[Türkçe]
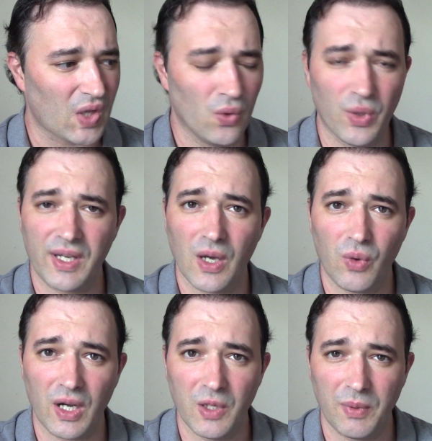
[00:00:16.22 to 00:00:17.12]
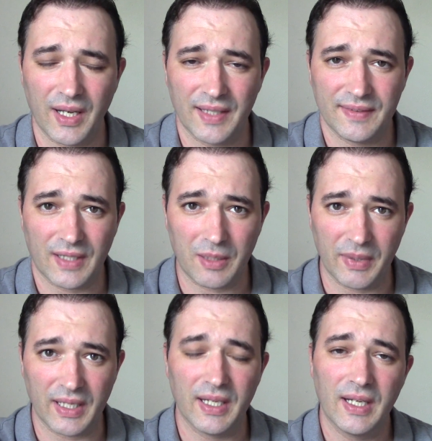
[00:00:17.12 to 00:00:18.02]
ve kevaiba
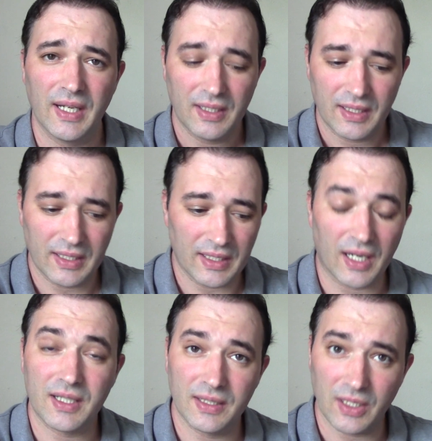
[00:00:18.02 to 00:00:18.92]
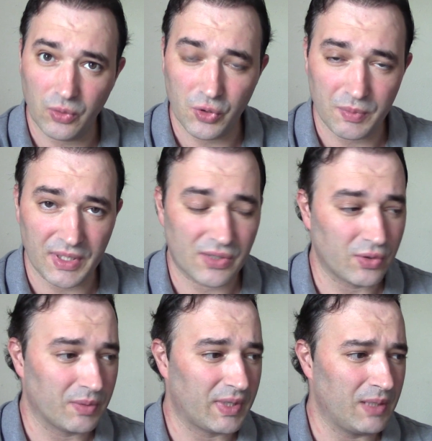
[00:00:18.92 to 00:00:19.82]
etrabe e, hakkında konuşmak
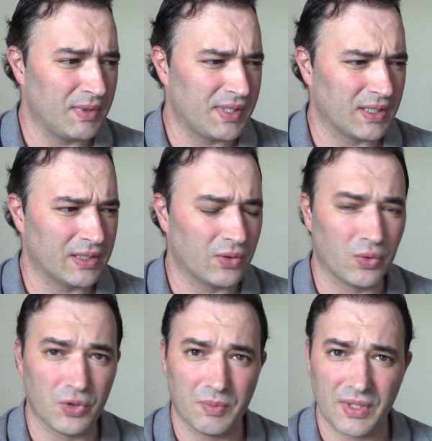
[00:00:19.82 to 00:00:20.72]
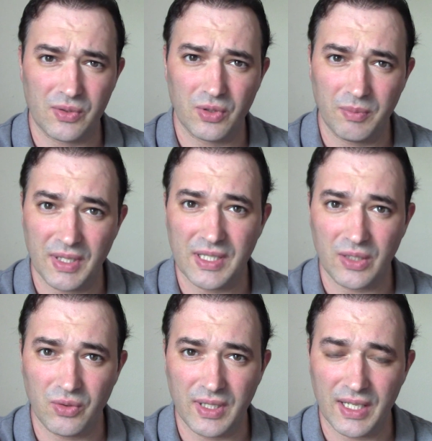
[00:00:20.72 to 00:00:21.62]
istiyorum. Kelimesi hakkında konuşmak istiyorum. Geçen
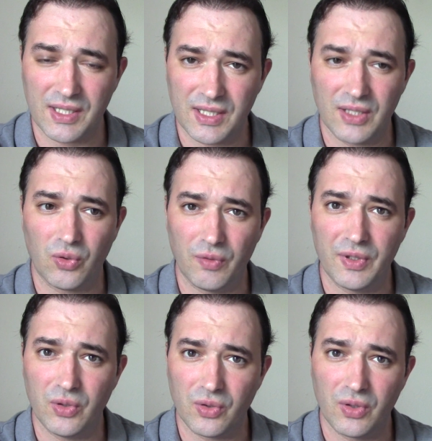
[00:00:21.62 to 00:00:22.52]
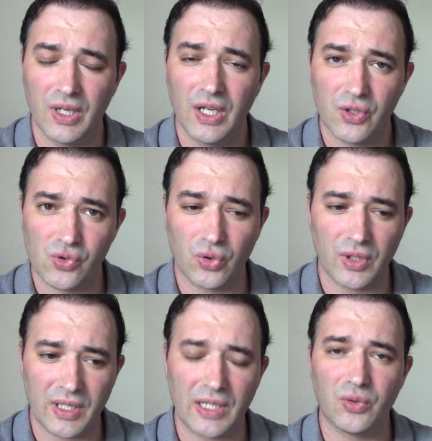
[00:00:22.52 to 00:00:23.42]
gün gerçi o videonun
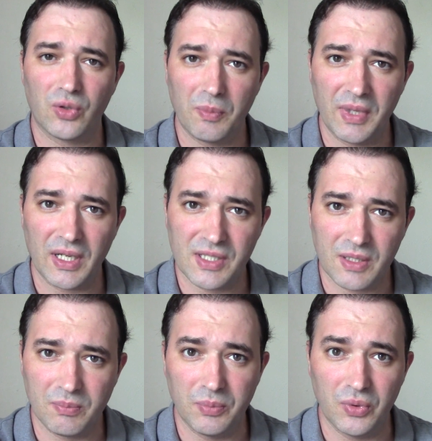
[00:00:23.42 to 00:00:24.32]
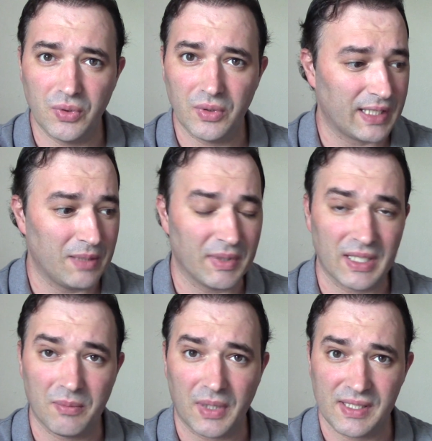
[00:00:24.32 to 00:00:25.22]
sonlarına doğru birazcık bu
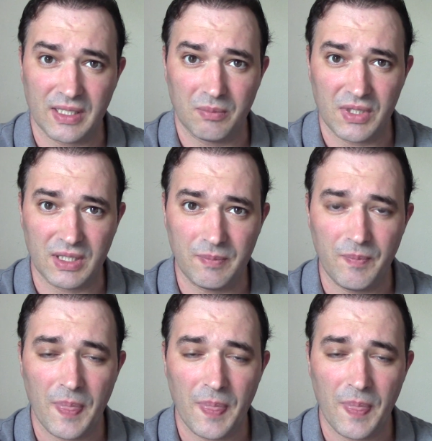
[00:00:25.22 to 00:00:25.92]
kelimeden bahsetmiştim.